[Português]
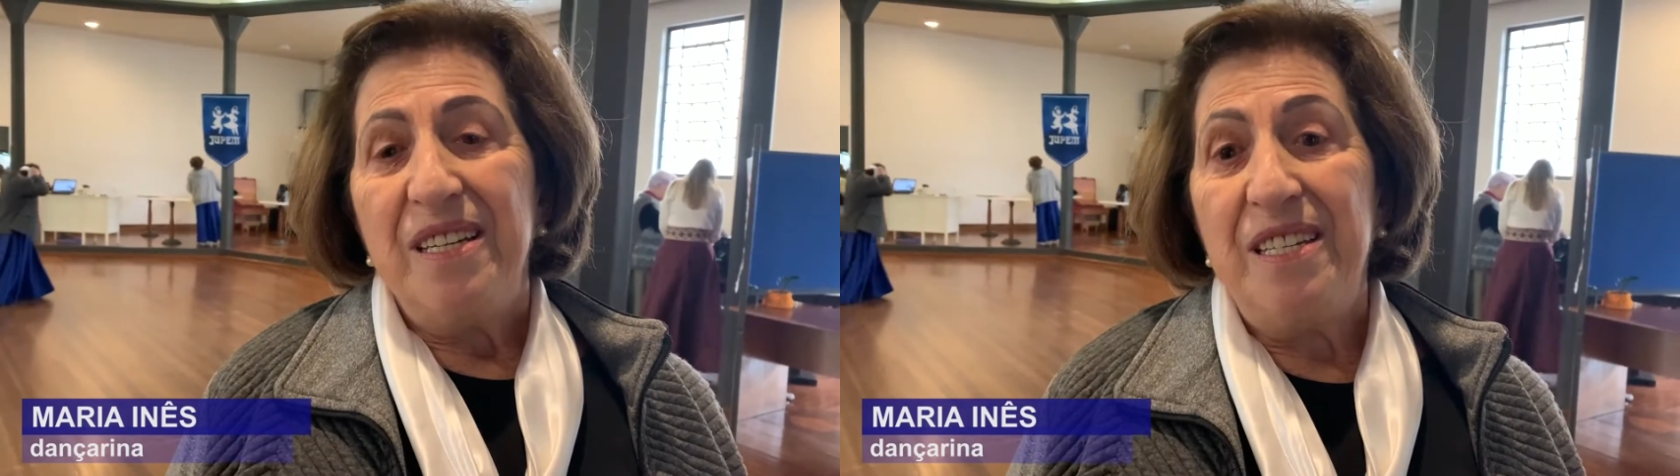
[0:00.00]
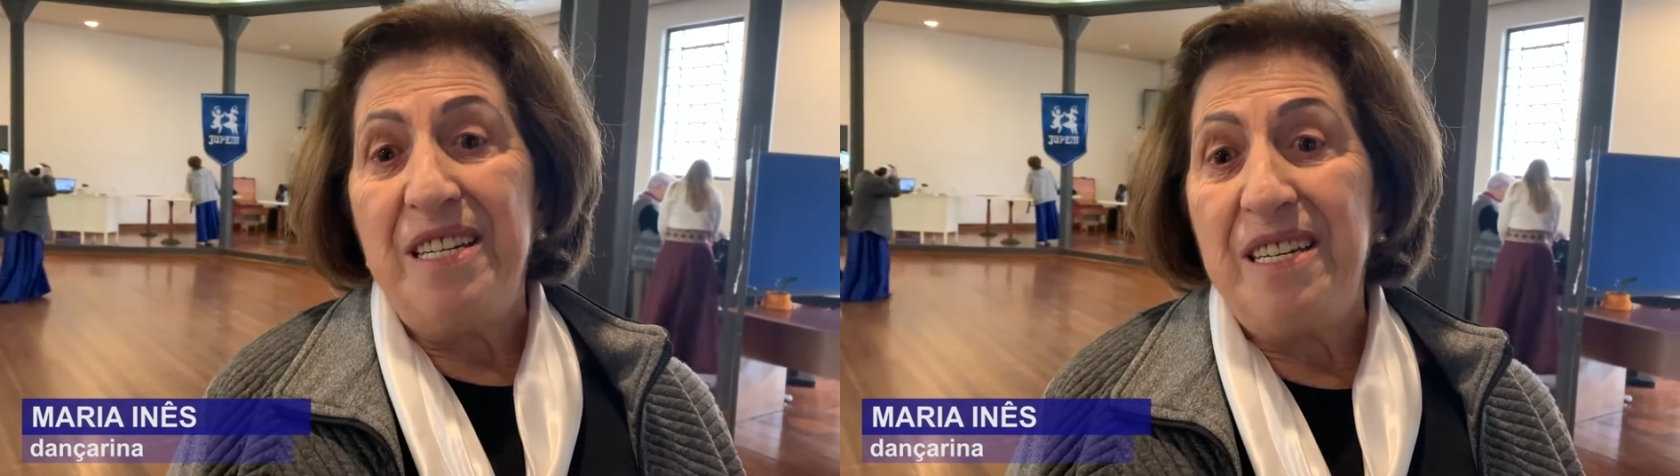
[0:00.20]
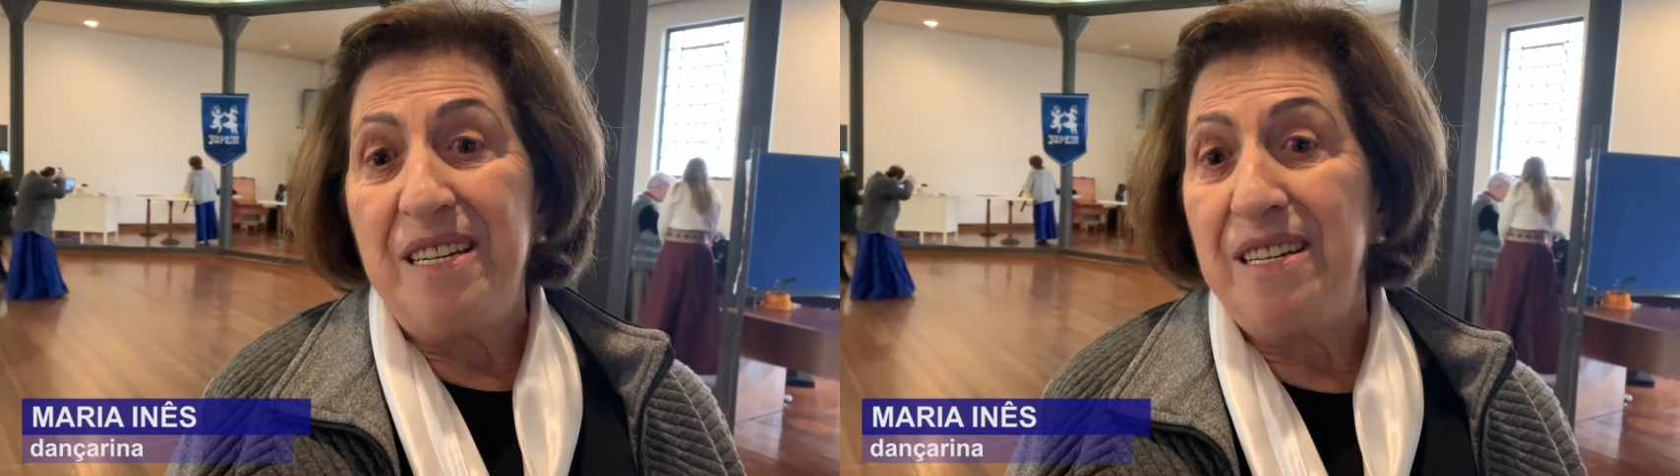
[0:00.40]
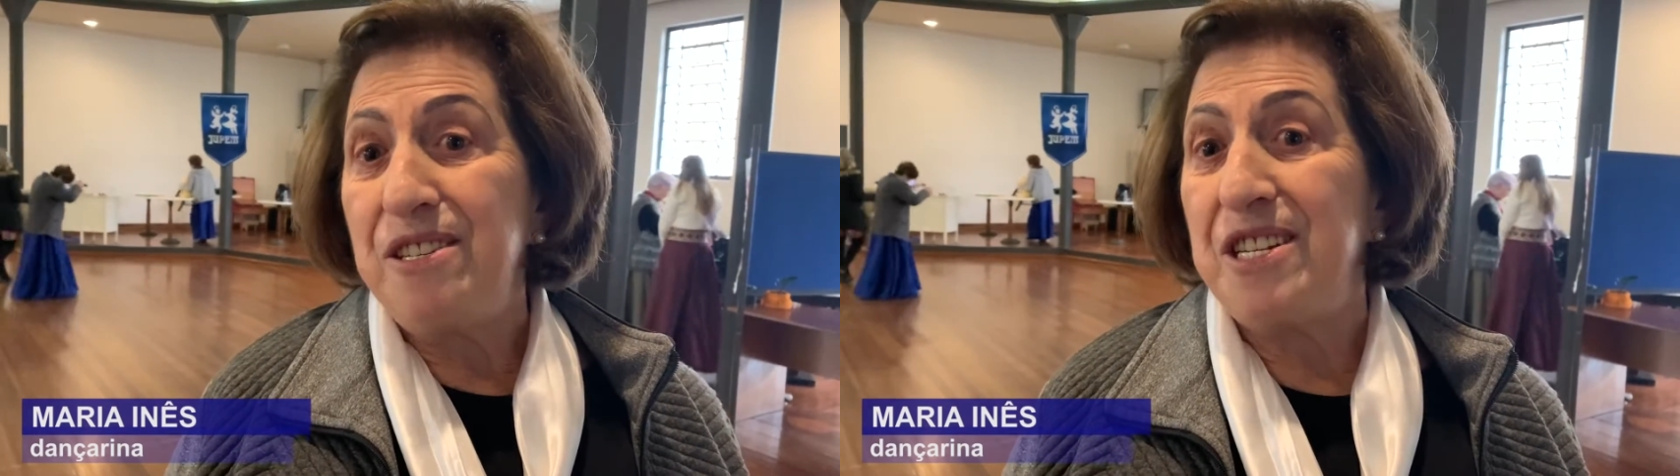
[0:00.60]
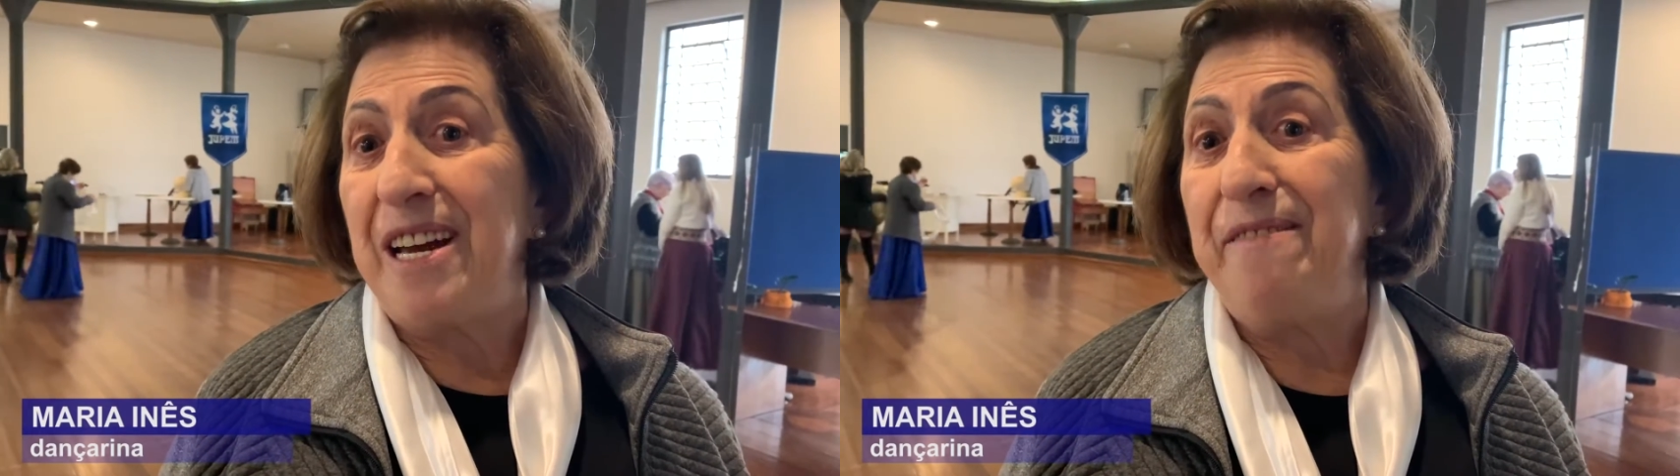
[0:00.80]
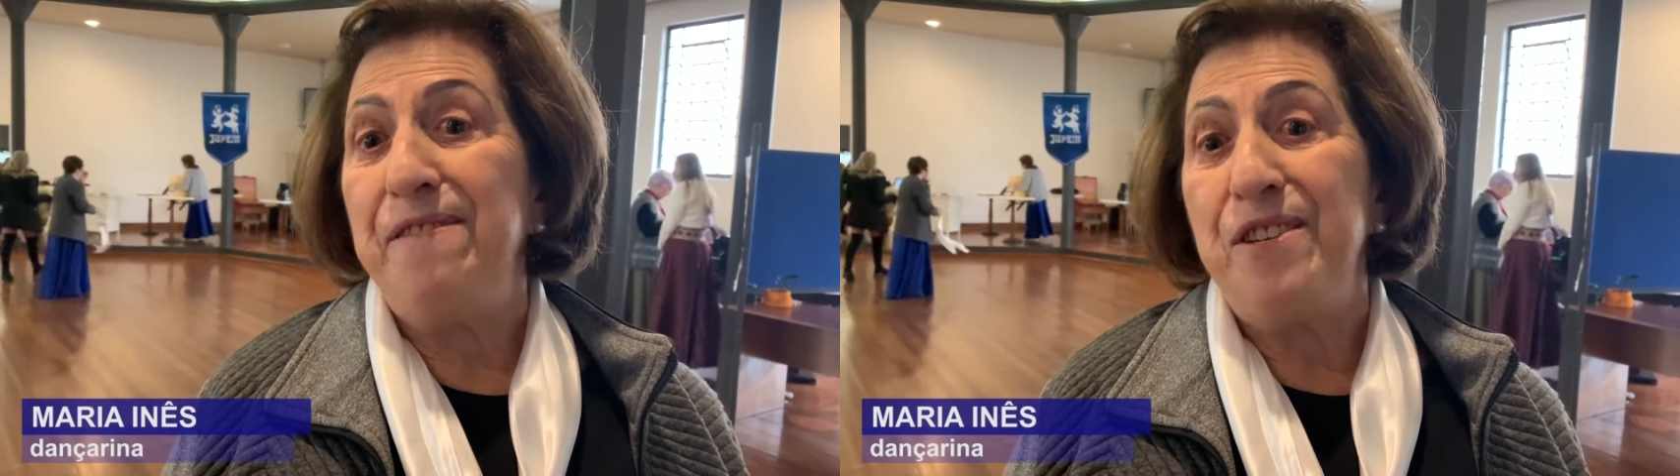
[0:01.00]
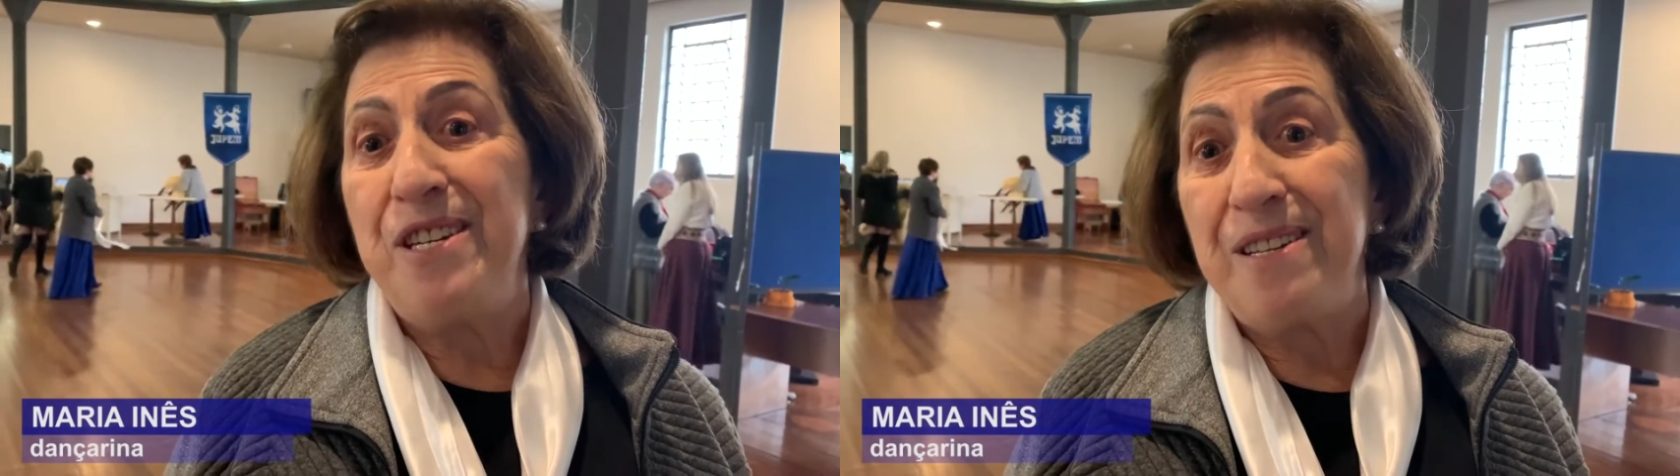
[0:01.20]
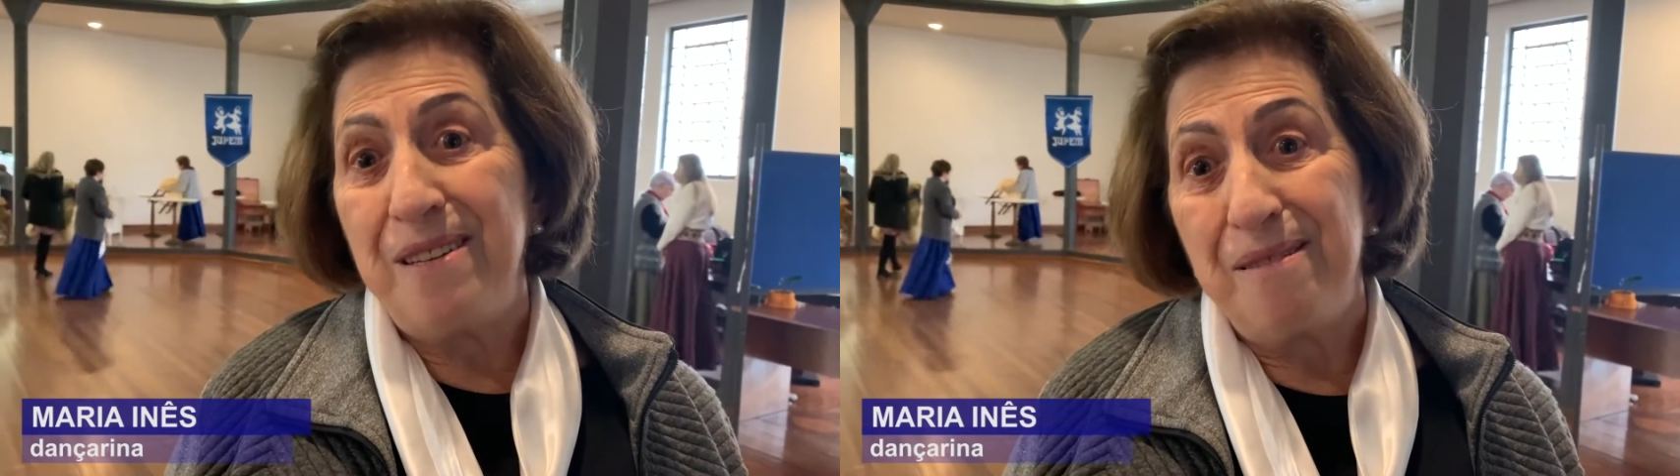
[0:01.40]
e já
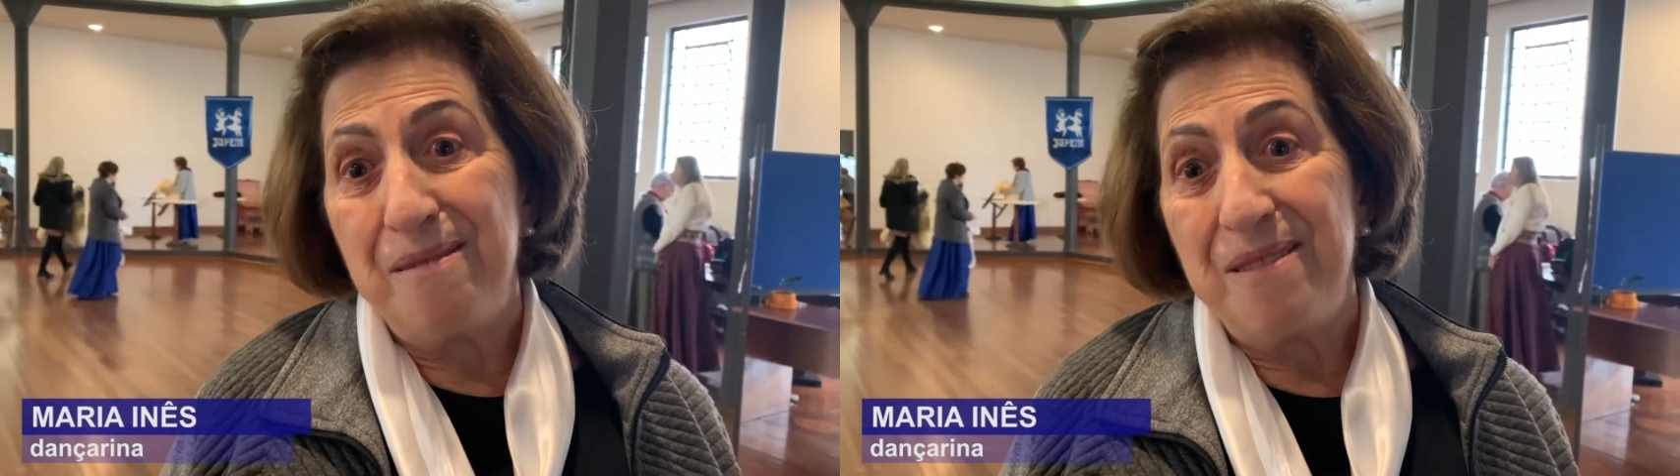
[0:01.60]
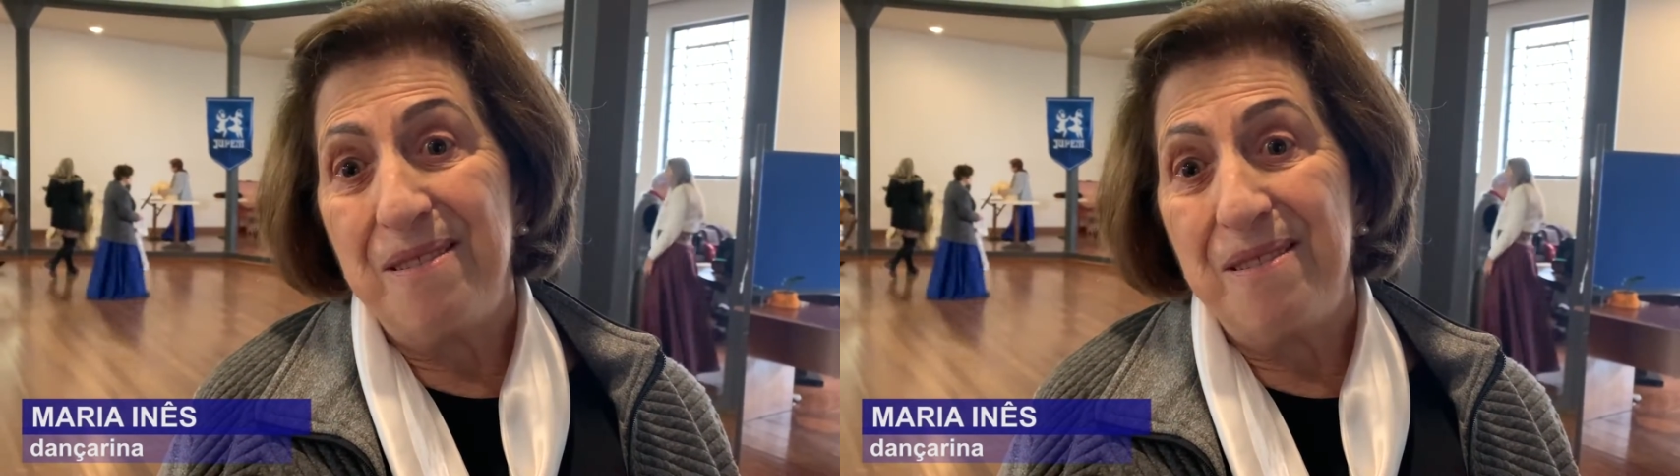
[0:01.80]
vinha